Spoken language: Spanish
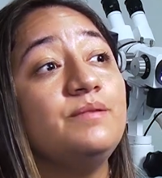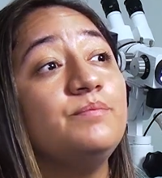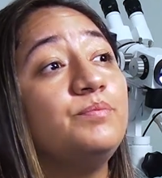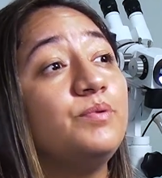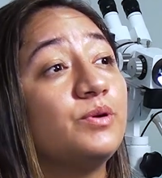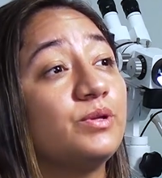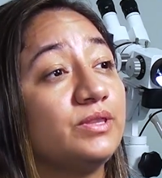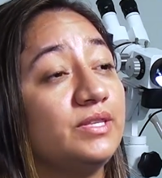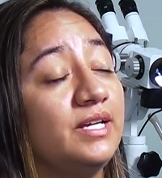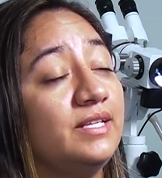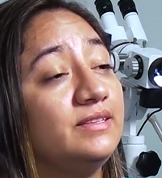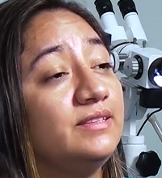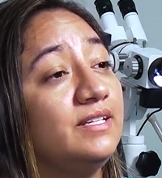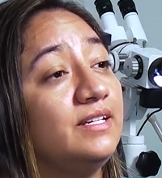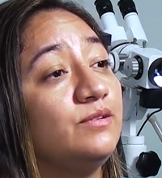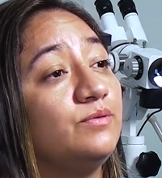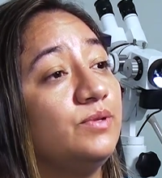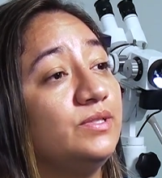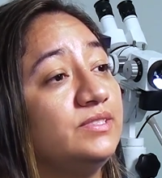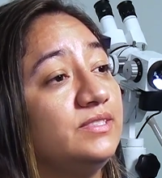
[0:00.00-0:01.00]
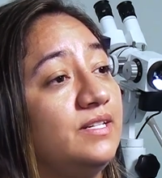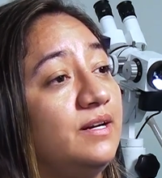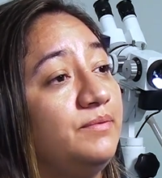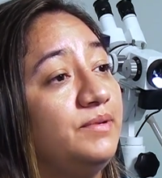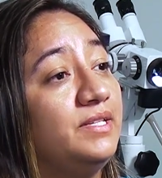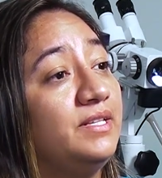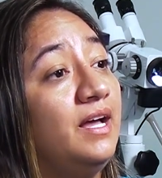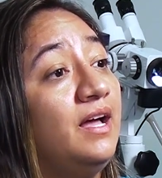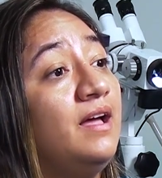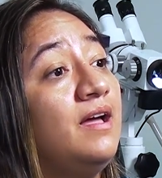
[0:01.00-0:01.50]
importante en nuestra
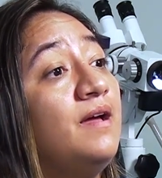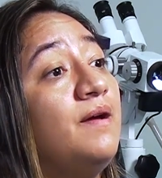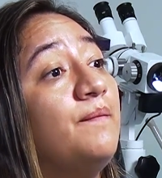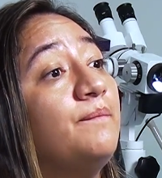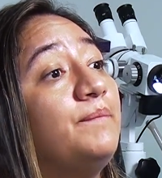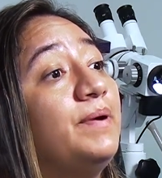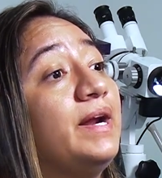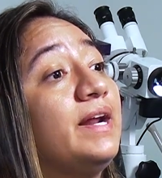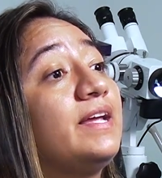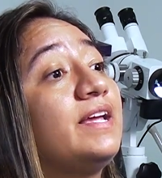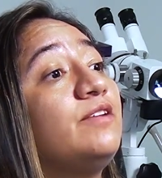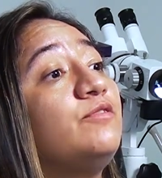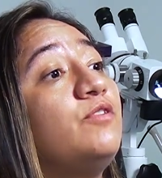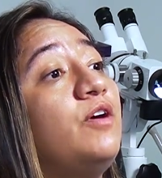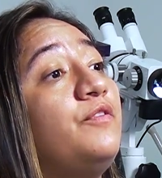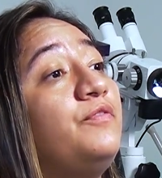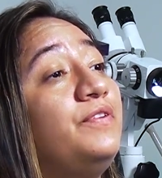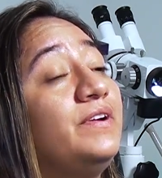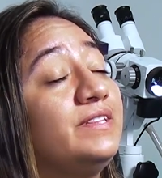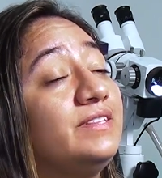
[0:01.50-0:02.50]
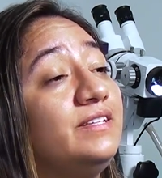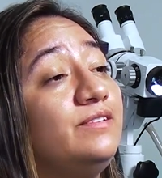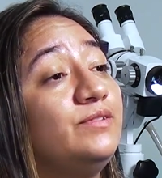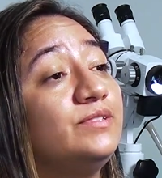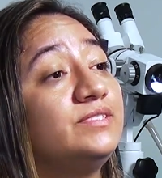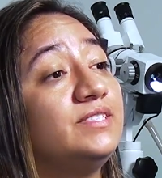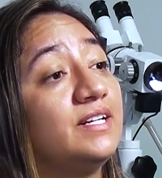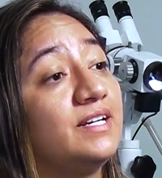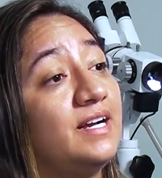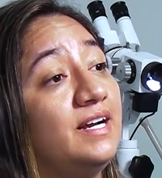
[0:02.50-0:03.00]
vida para que no afecte
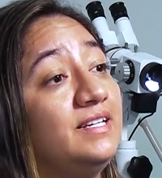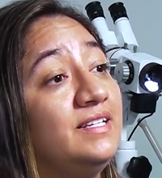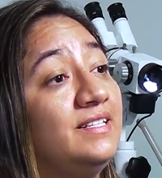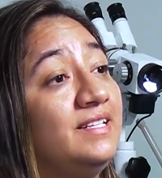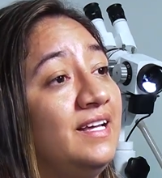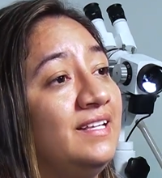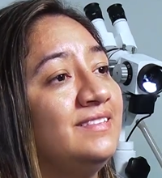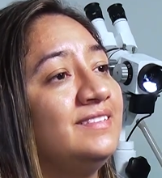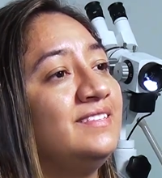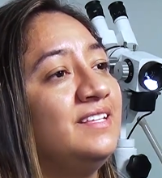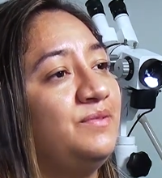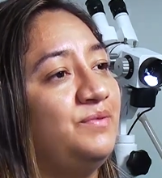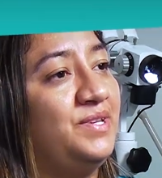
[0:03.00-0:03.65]
nuestra calidad de